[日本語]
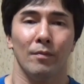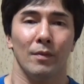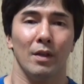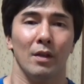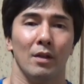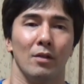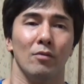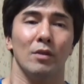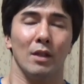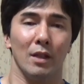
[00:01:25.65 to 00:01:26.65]
で
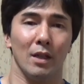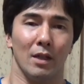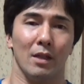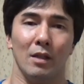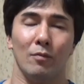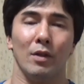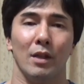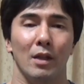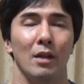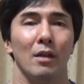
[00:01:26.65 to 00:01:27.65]
そうじゃない方に向け
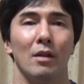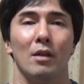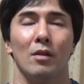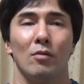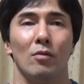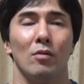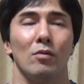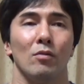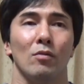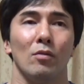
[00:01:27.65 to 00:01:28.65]
ての
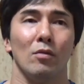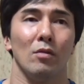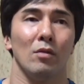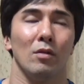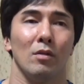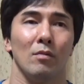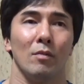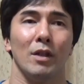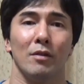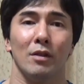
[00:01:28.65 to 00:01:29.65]
その、
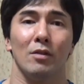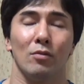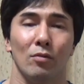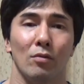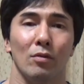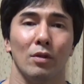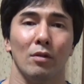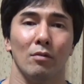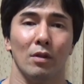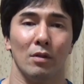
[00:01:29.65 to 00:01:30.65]
まあ、役立つ情報ってい
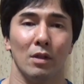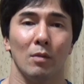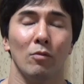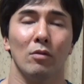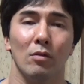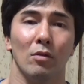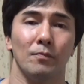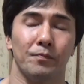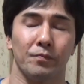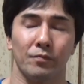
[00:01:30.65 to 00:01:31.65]
うのはですねもっ
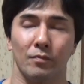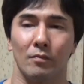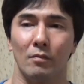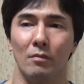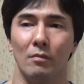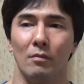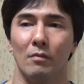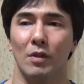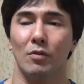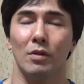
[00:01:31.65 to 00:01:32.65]
と、
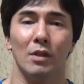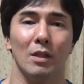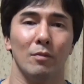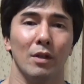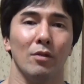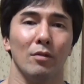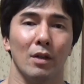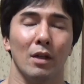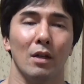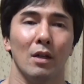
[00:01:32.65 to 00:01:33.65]
まあ、初心者向けという
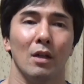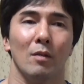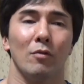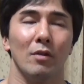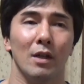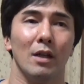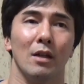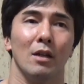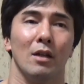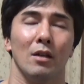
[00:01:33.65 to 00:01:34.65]
か僕
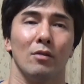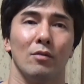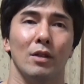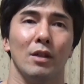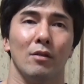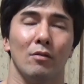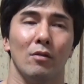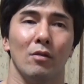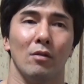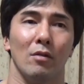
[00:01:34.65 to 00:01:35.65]
がトレーニング
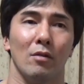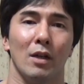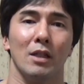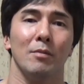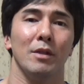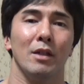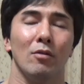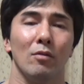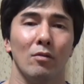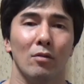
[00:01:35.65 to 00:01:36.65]
をこう始めた
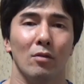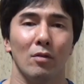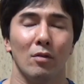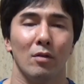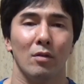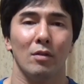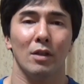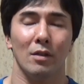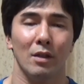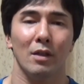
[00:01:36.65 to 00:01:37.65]
頃ので
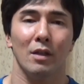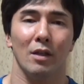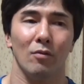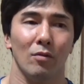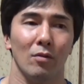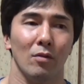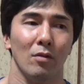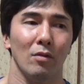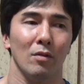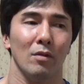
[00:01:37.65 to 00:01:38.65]
すねあ
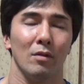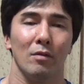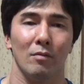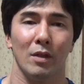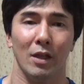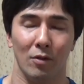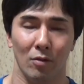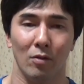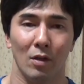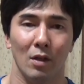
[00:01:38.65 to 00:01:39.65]
の内
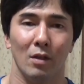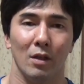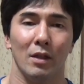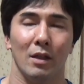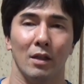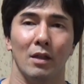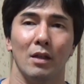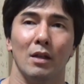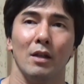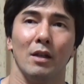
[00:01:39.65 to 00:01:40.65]
容だった
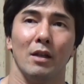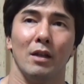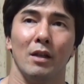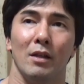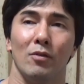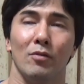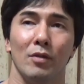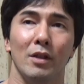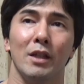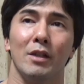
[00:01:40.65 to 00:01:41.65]
り、えー、その
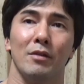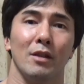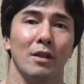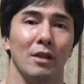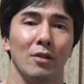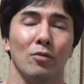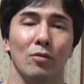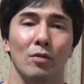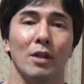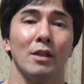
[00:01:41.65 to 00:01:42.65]
時に役立っていた情
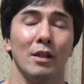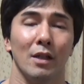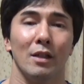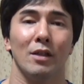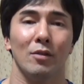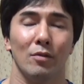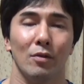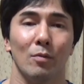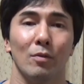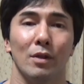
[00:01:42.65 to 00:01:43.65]
報なんじゃないかなっていうふう
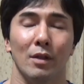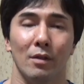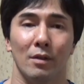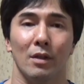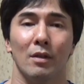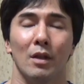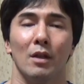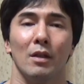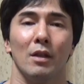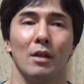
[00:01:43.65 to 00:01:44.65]
に思ったんですね。
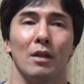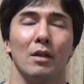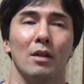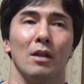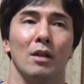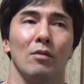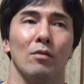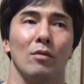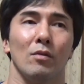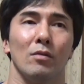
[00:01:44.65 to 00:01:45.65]
だから、あ
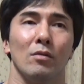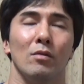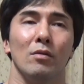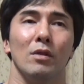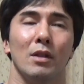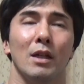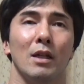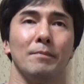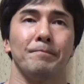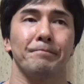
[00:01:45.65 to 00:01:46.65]
の、そういっ
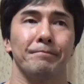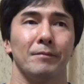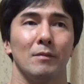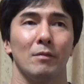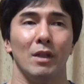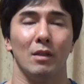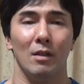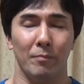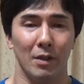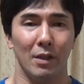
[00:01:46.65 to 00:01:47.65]
たまあ、
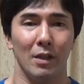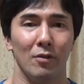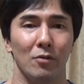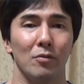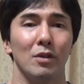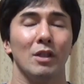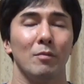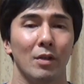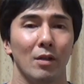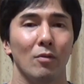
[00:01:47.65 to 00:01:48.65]
一般的に初心者
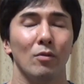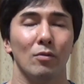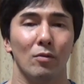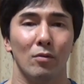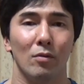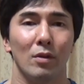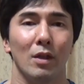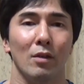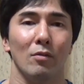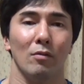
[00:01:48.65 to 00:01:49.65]
向けの情報っ
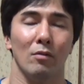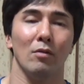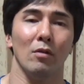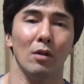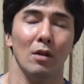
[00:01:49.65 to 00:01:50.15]
ていうのを、